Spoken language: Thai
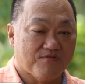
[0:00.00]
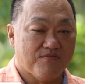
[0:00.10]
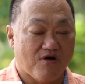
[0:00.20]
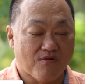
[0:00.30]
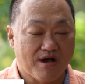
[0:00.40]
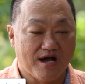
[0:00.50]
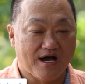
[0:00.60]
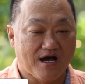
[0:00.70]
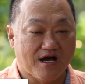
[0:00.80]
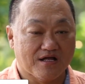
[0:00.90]
ที่ผมบอกว่า
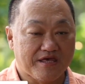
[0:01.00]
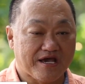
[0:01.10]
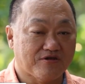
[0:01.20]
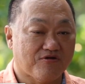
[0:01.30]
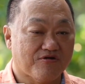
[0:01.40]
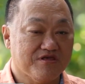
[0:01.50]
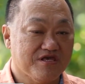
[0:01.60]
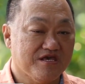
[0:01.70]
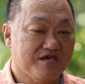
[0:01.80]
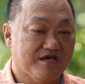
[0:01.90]
เทคโนโล
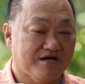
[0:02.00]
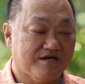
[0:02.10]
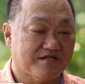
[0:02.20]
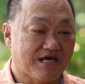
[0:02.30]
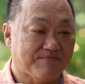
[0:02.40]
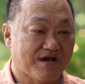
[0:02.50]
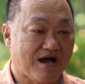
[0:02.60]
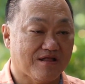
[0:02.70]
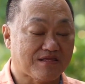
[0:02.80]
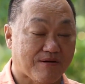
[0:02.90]
ยีทำทำ
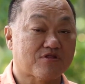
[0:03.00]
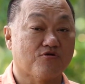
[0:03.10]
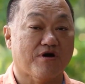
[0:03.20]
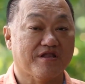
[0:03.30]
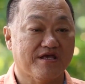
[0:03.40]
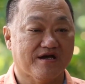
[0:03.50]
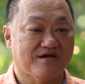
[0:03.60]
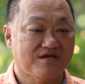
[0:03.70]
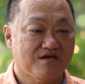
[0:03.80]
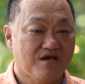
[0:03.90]
การทำสวนเนี่ย
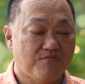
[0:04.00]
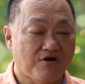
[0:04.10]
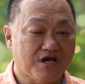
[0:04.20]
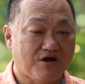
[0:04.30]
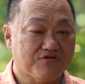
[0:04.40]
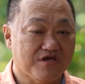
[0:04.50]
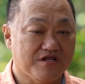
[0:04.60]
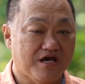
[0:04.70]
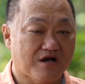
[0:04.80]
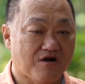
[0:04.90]
ครับเพราะชาวจี
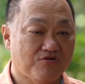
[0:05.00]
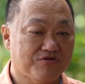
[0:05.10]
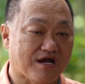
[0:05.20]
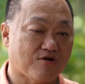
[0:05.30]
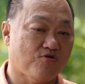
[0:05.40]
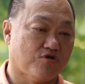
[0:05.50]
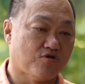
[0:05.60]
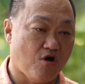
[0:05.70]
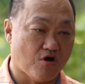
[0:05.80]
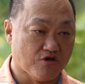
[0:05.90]
นเนี่ยเขารู้จักขุด
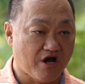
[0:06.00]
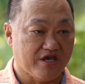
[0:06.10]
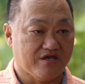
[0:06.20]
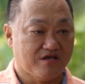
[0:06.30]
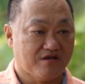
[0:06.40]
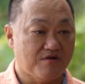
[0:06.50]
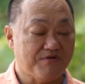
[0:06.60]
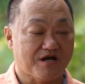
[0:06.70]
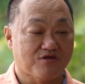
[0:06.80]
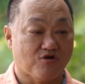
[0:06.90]
คลองย่อย ก็
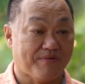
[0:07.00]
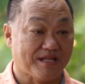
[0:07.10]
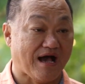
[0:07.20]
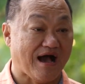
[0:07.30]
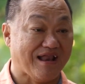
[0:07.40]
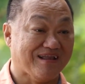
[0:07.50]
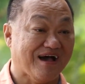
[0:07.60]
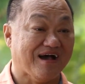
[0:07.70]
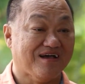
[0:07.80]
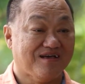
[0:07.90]
เหมือนกับชนระทาน
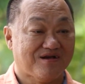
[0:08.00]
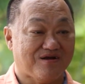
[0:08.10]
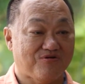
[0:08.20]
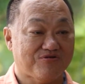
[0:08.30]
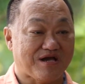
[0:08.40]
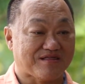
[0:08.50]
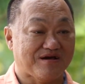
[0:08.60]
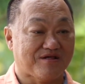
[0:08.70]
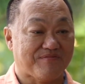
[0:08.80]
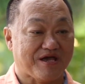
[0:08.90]
นะฮะเขารู้จักตั้
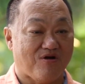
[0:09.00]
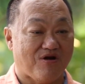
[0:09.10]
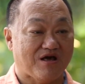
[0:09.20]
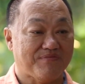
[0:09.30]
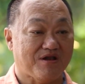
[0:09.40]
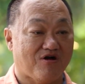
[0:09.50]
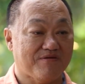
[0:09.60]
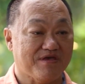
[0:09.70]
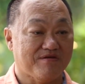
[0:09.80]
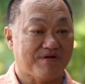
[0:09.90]
งแต่สมัยก่อนแล้วเป็นร้อ
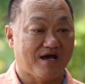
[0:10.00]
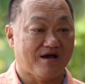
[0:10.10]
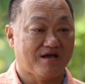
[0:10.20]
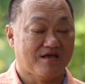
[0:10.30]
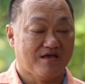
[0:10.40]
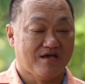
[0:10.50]
ยปีมาแล้วครับ